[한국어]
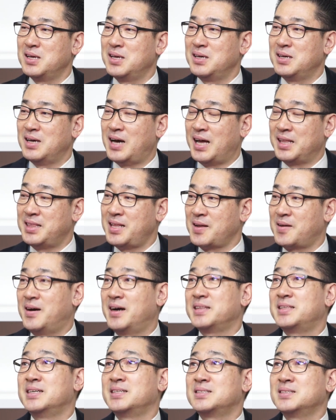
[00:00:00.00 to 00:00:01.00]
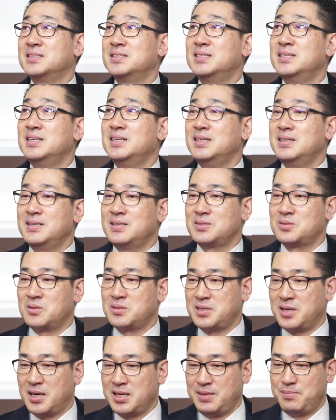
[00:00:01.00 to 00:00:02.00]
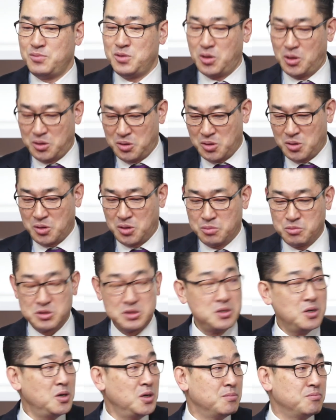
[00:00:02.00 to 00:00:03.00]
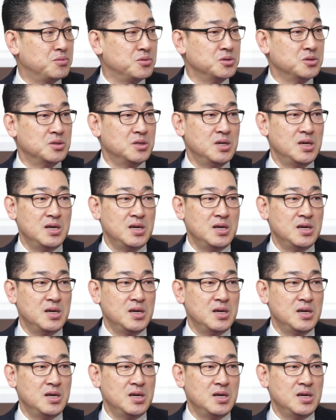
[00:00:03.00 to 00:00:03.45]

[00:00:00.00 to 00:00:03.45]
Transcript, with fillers: 안 될 것 같아서 네. 주로 제가 힘들었던 거뭐 슬럼프